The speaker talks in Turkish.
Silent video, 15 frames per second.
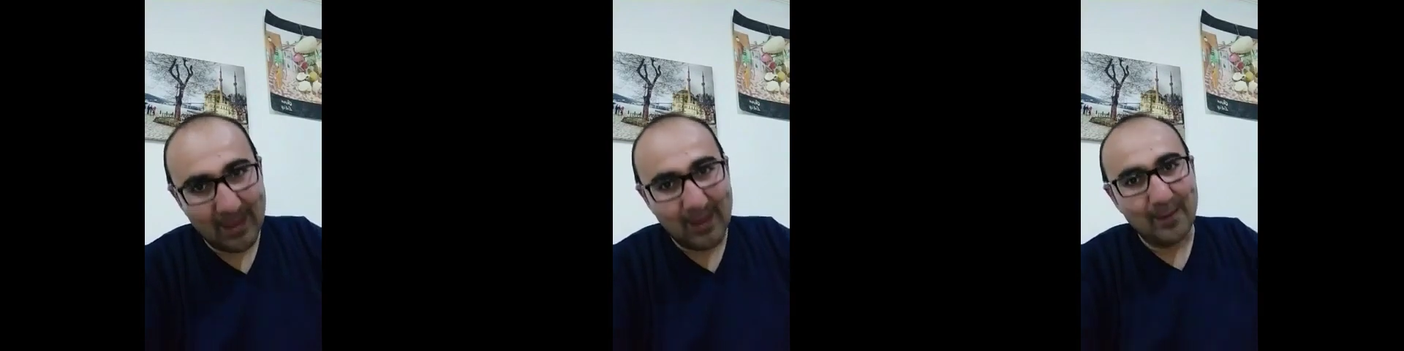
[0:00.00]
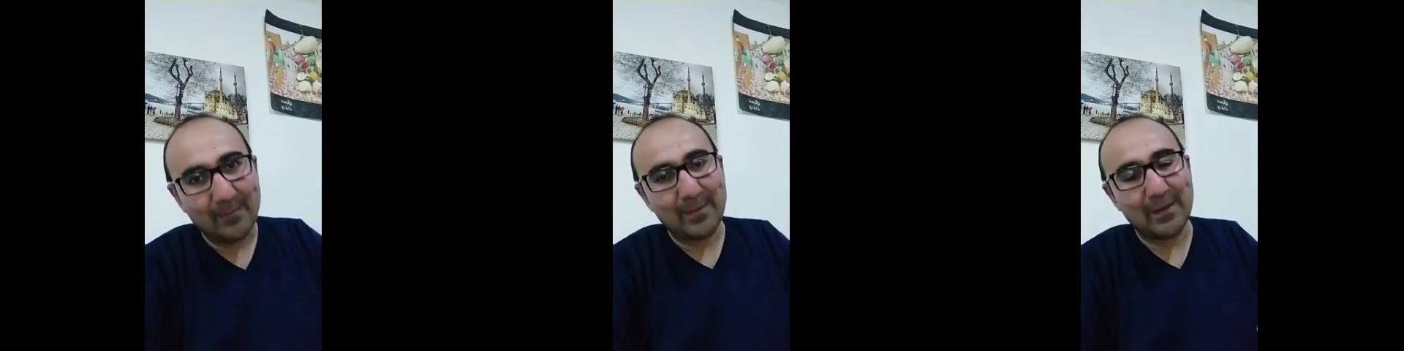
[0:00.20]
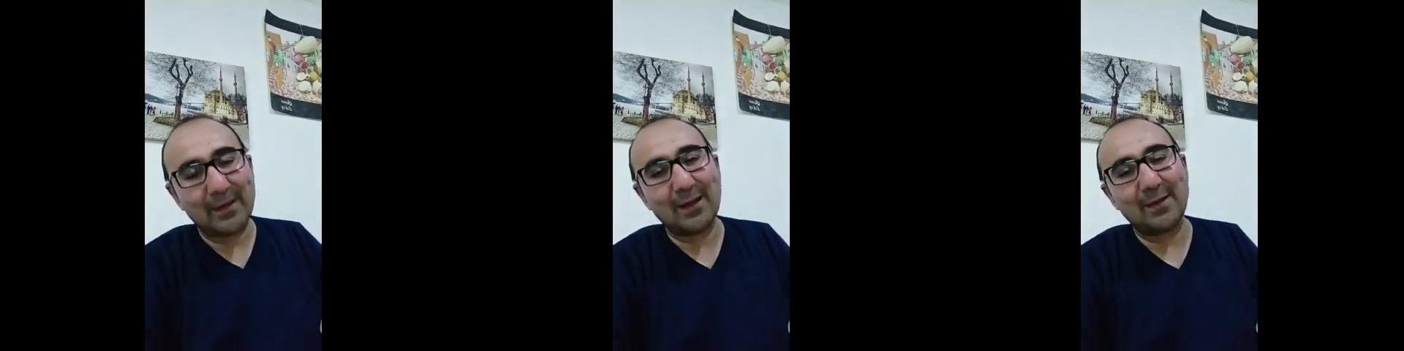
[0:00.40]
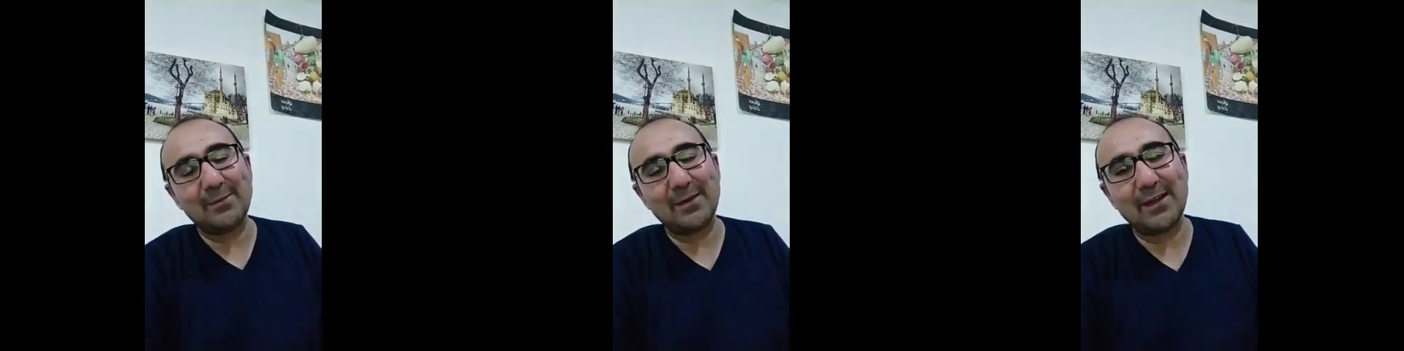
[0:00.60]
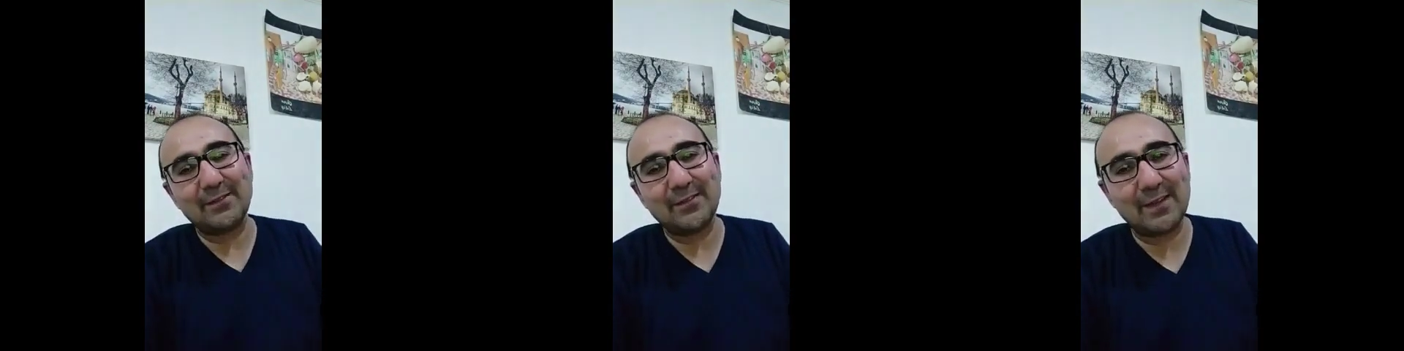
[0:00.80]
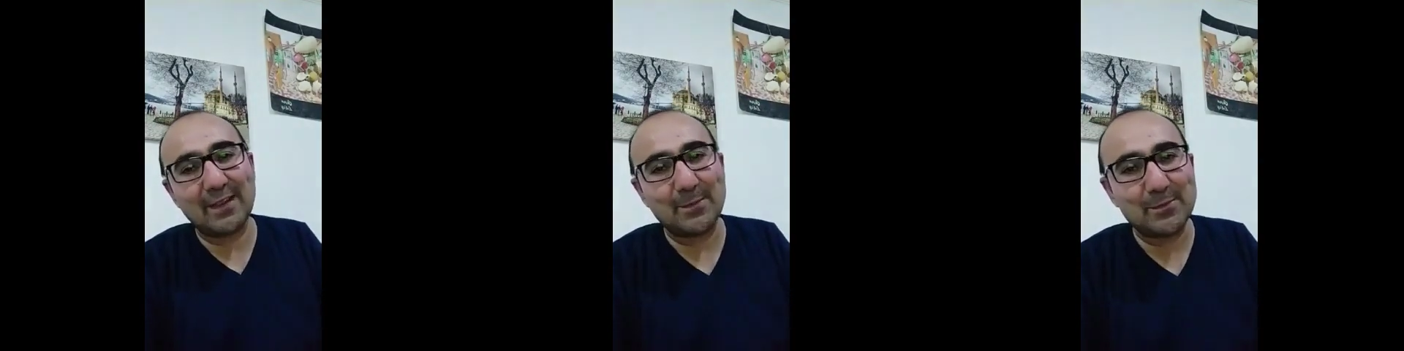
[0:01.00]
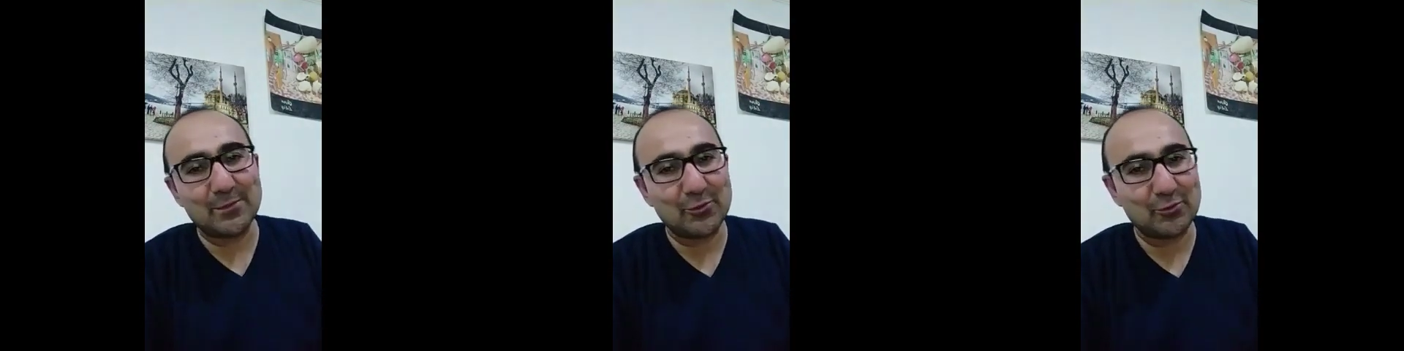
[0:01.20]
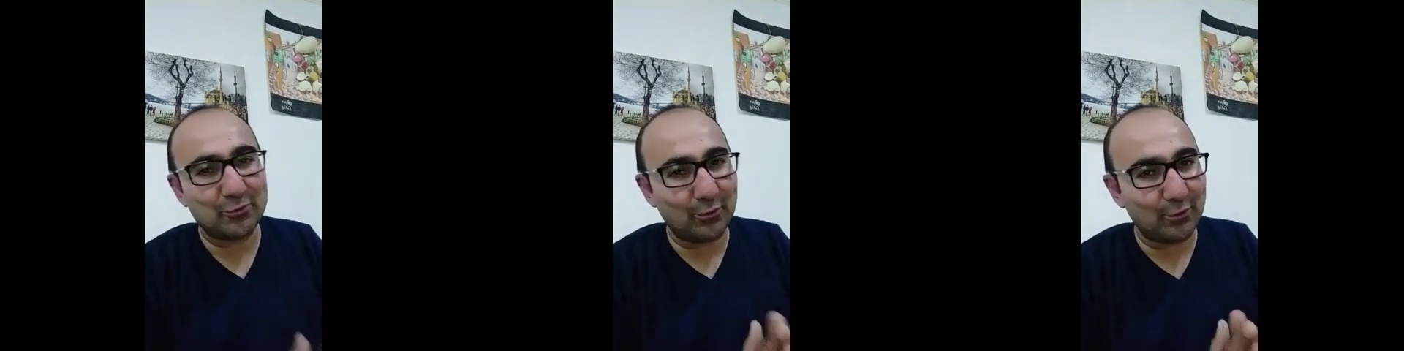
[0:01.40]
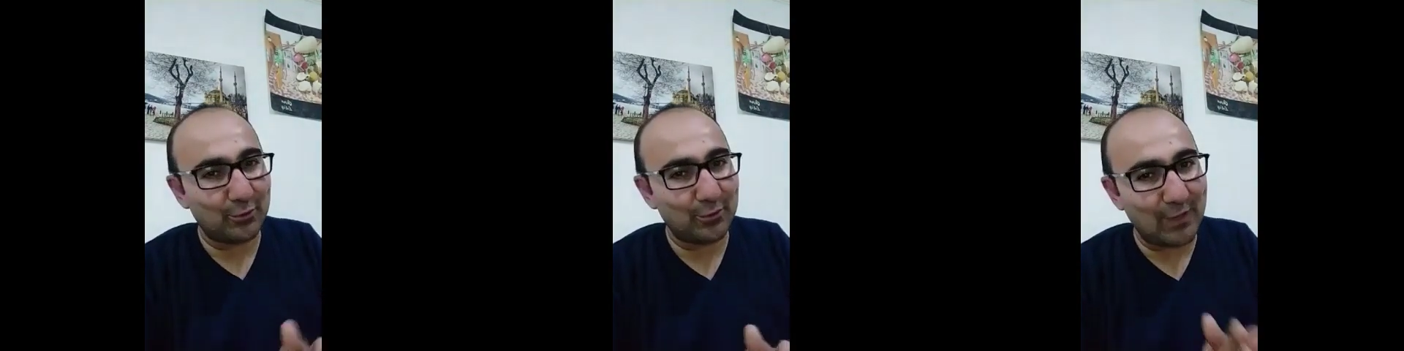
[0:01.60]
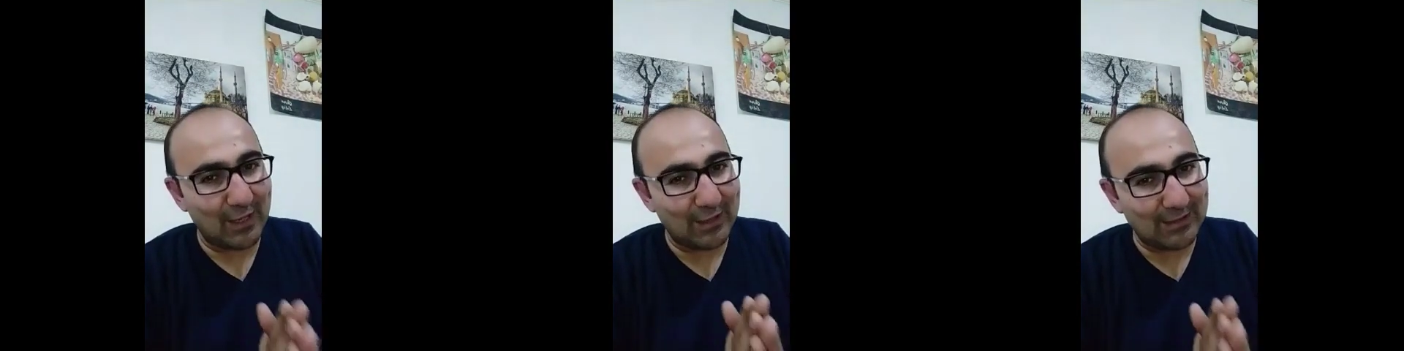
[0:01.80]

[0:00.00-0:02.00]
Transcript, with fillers: Peygamber Efendimizin soyundan